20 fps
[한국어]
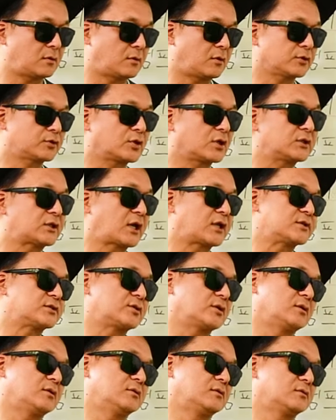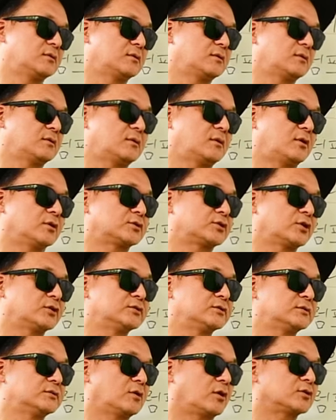어떻게 되겠어요?
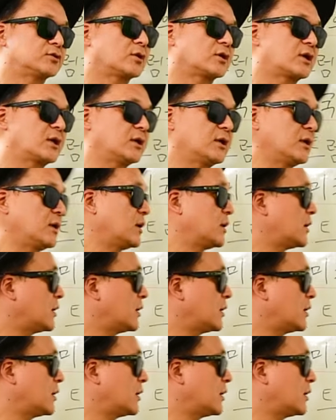어떻게